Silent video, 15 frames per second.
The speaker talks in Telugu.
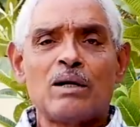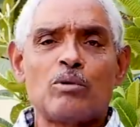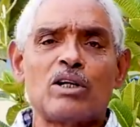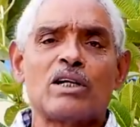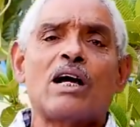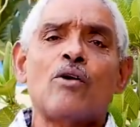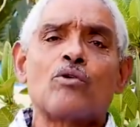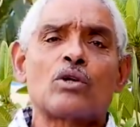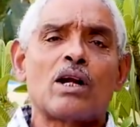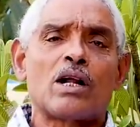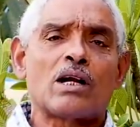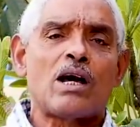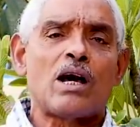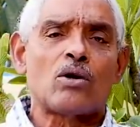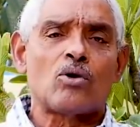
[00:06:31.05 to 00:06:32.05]
కొన్ని
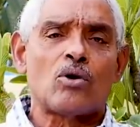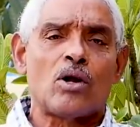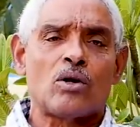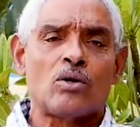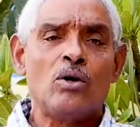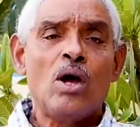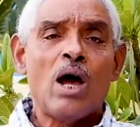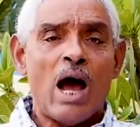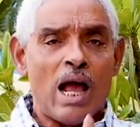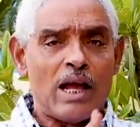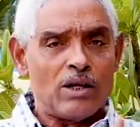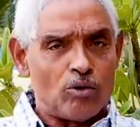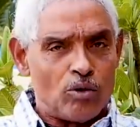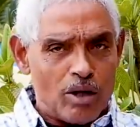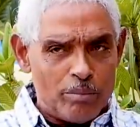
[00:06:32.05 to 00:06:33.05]
గవర్నర్ గారు ఉన్నారు
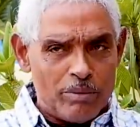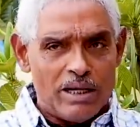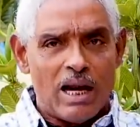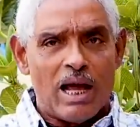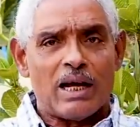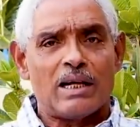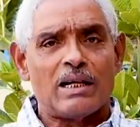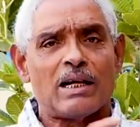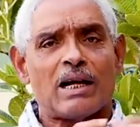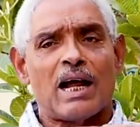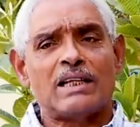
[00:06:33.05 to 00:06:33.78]
ఆయన కూడా మీలాగానే